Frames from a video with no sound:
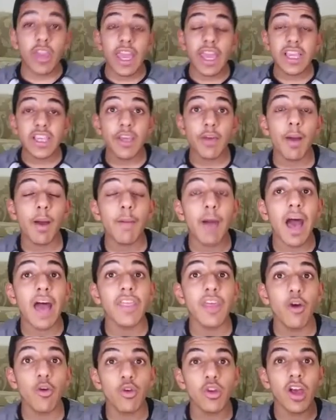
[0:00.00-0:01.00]
اوكي يا شباب
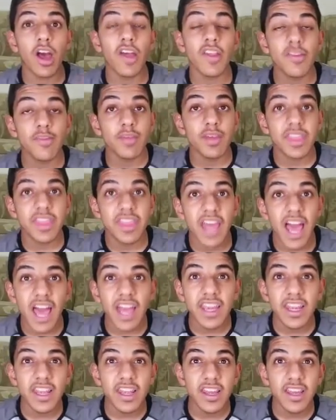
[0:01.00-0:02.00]
هذا هو الخصم
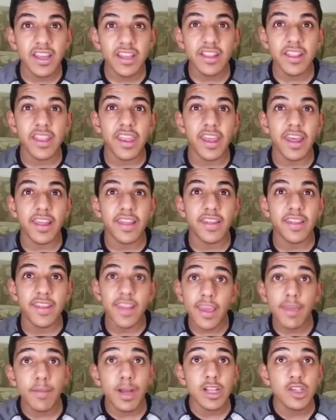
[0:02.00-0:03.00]
الثاني اللي عندنا
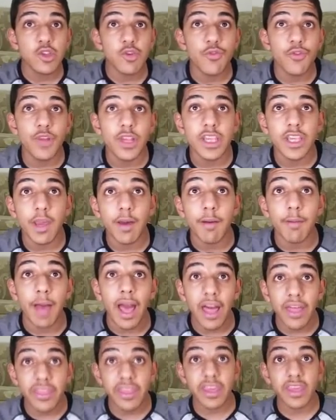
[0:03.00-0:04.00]
زي ما تشوفون يا شباب
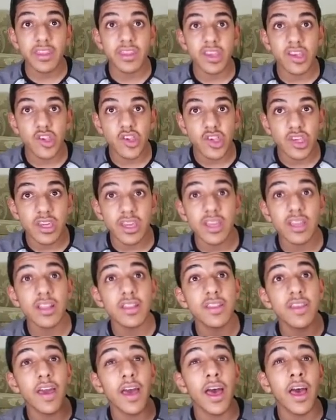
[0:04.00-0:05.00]
هذه
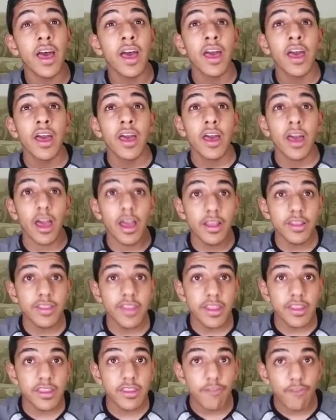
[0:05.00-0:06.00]
تشكيلته
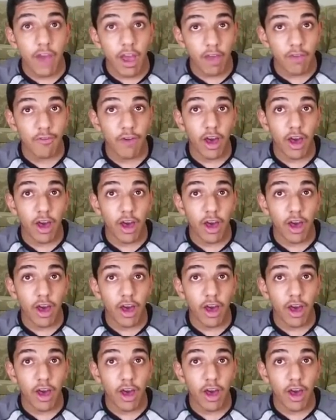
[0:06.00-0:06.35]
عند الدفاع